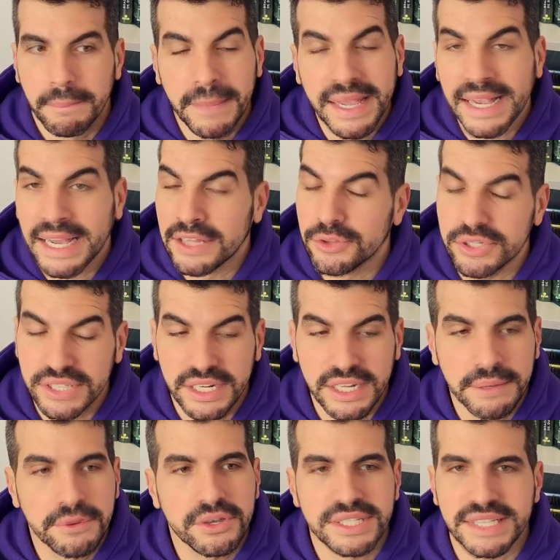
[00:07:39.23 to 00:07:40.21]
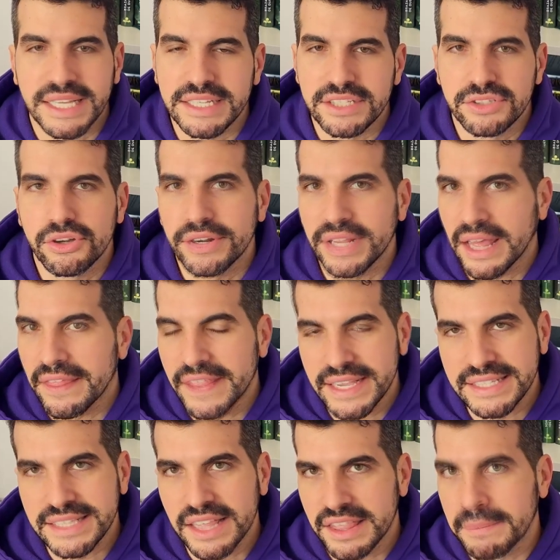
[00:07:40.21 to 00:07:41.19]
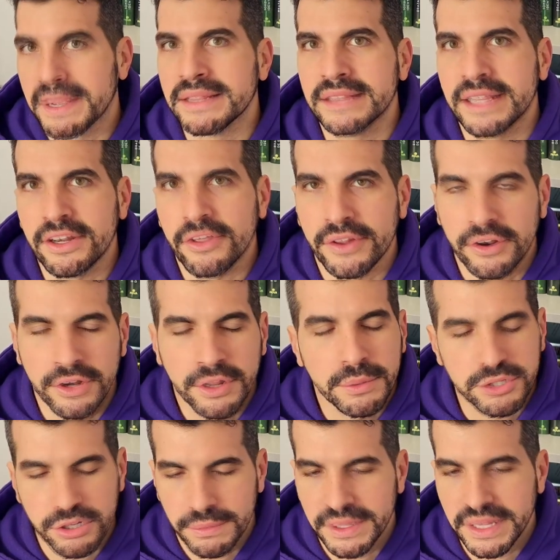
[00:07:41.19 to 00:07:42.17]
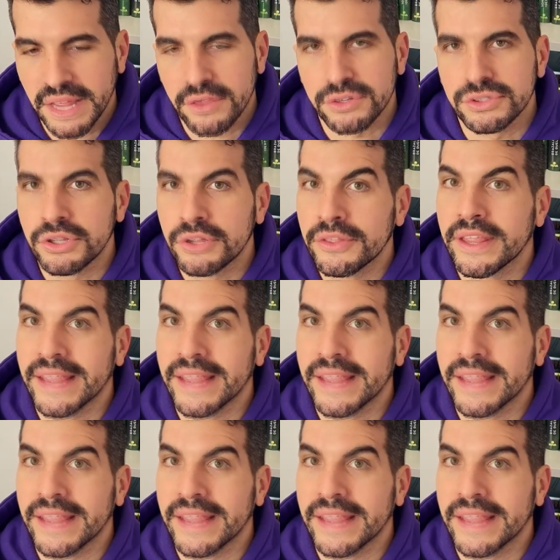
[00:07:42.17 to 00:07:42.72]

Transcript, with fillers: Me encantó ese libro, esta historia de este cementerio de los libros olvidados, donde